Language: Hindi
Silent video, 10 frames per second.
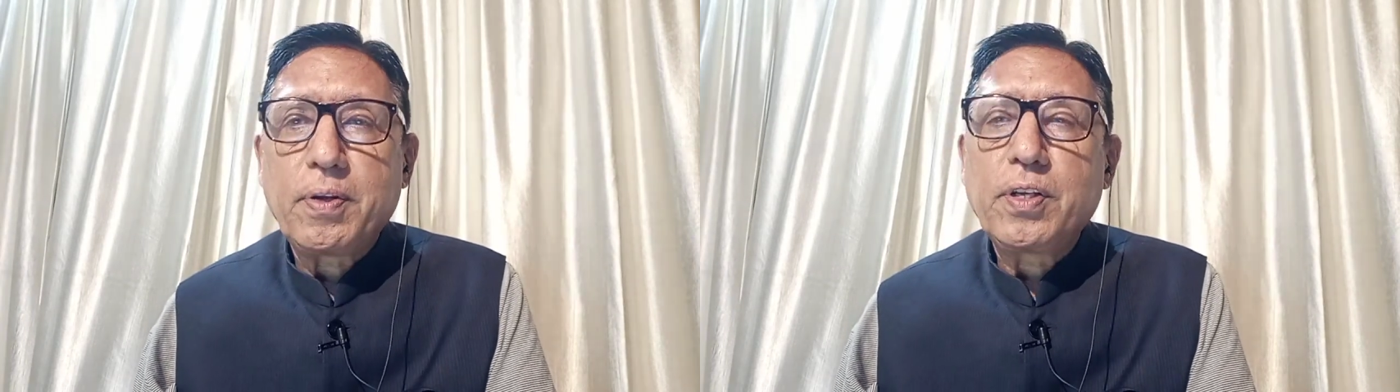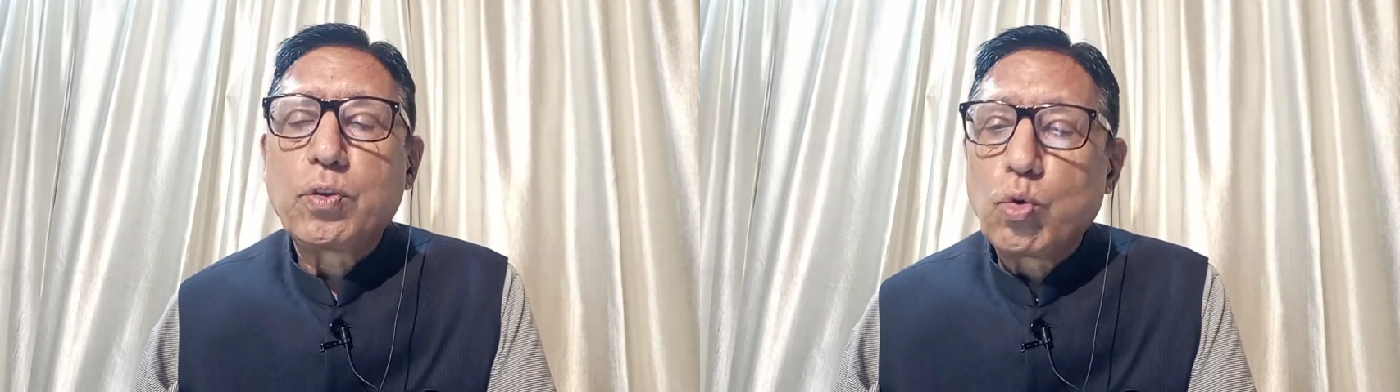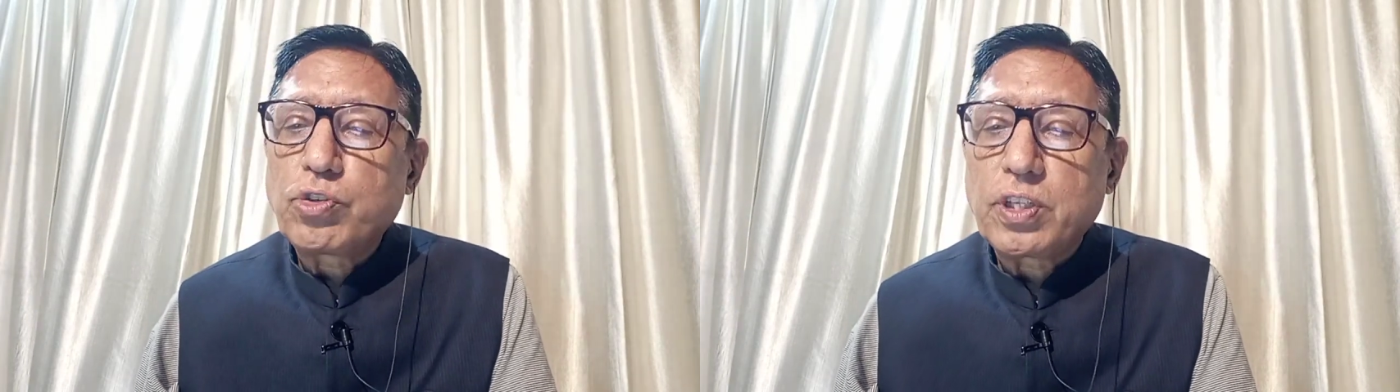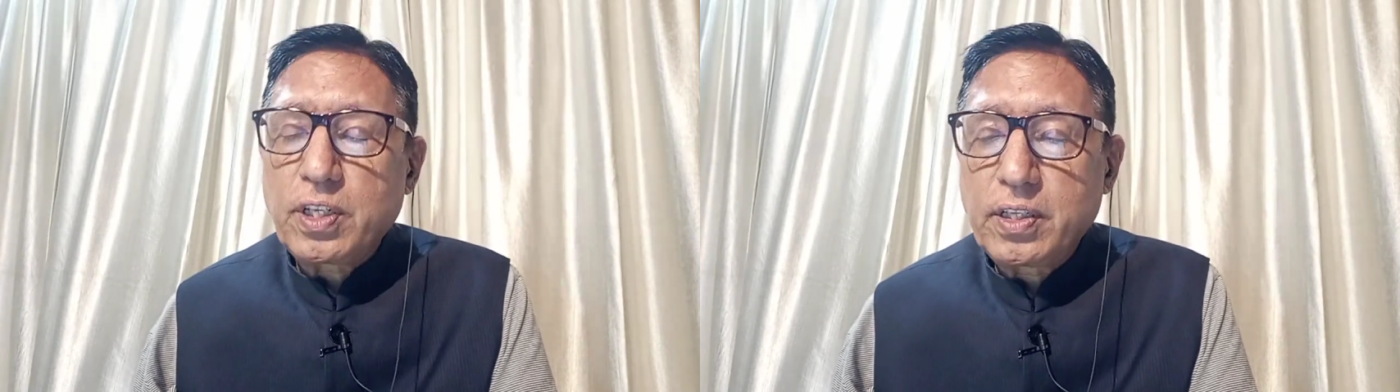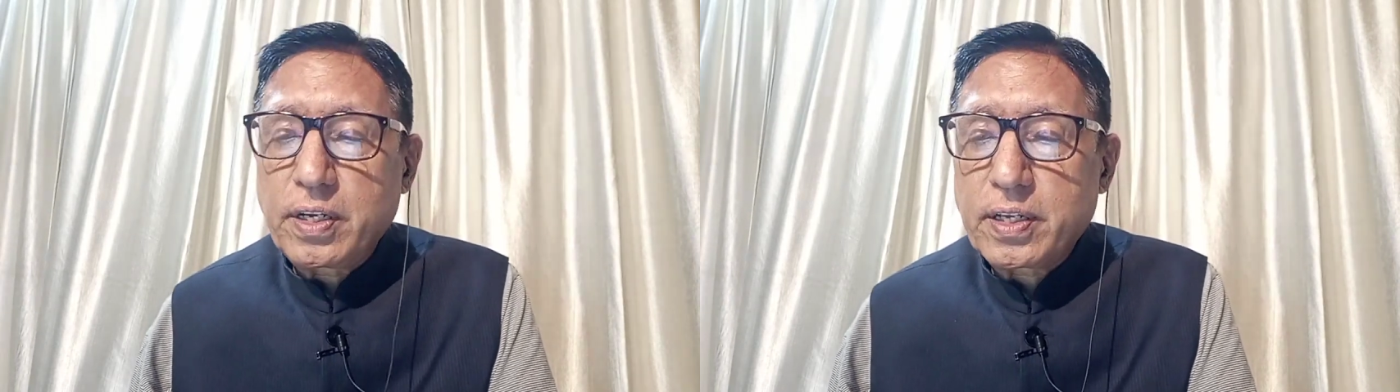भेजिए दो से
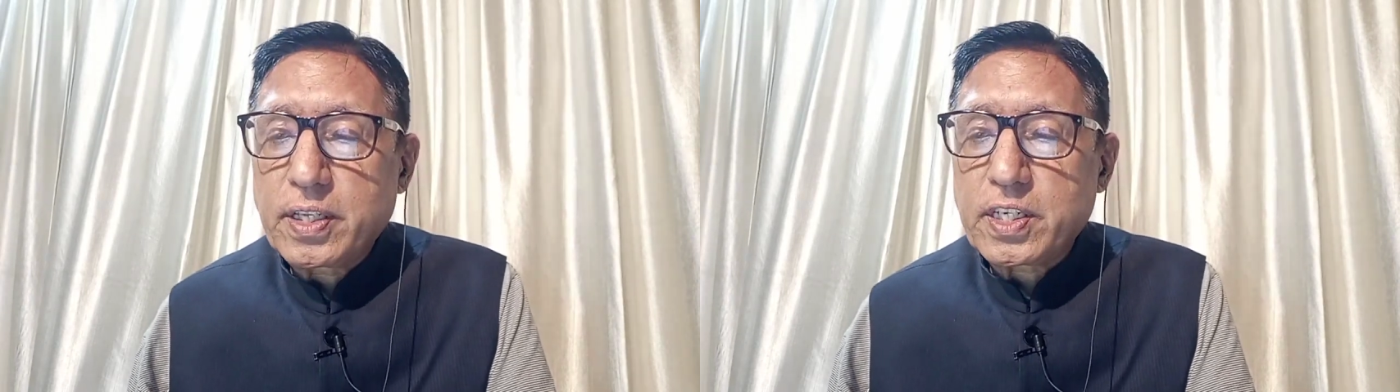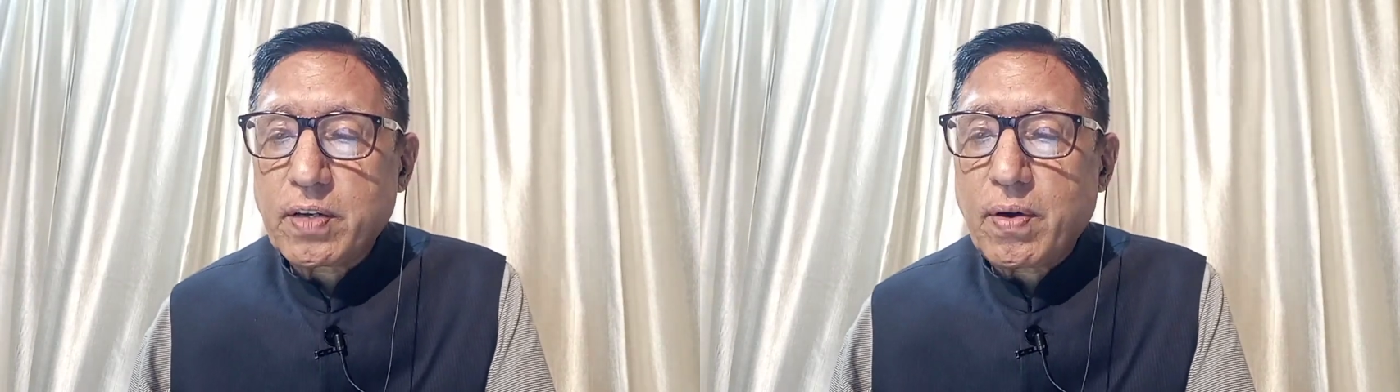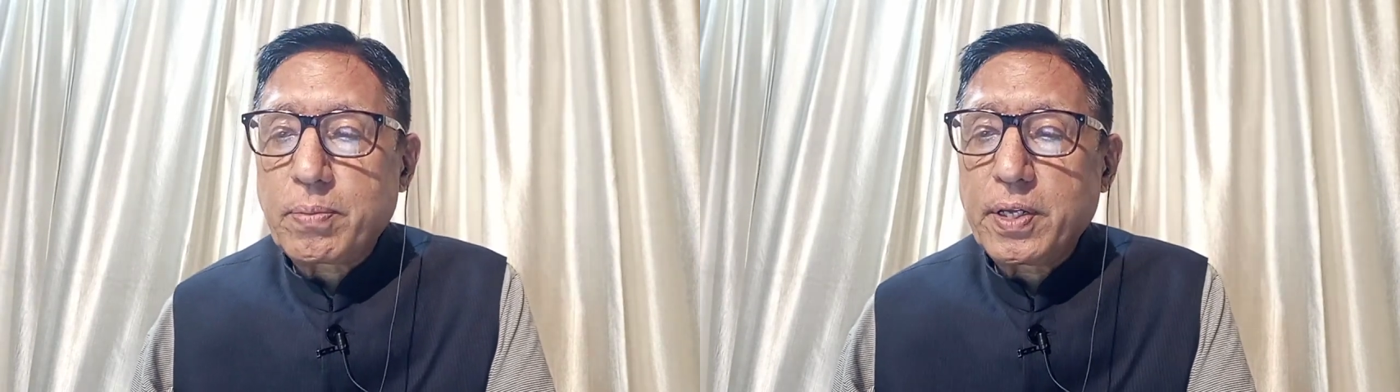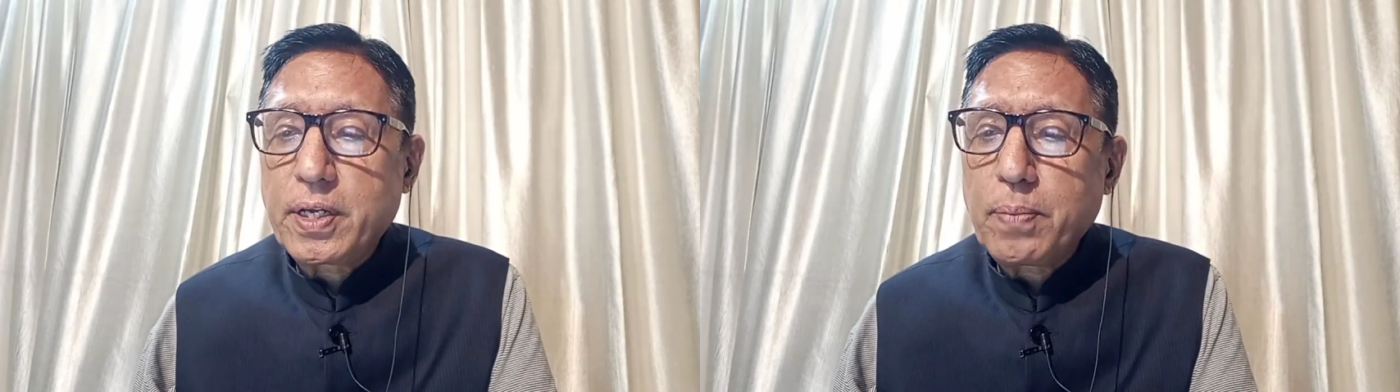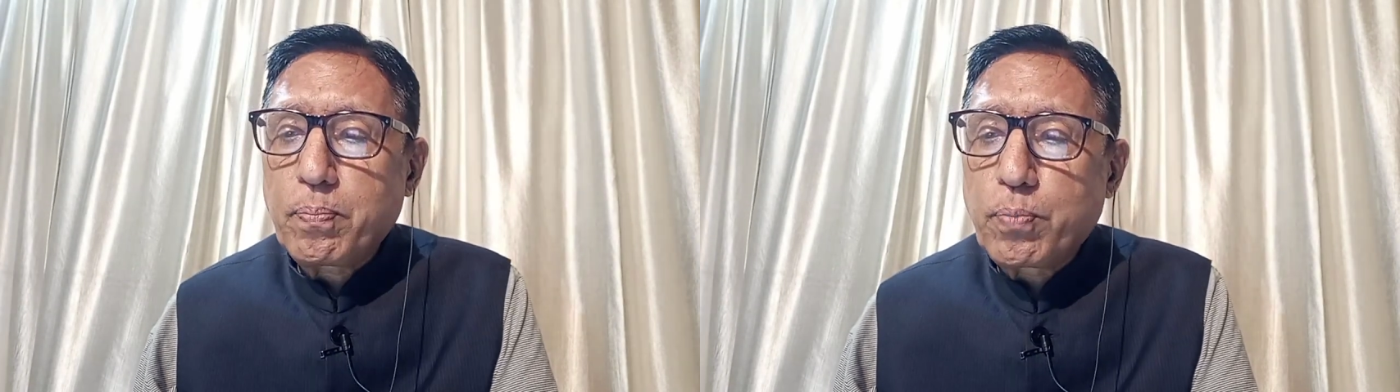तीन दिन के अंदर जवाब देंगे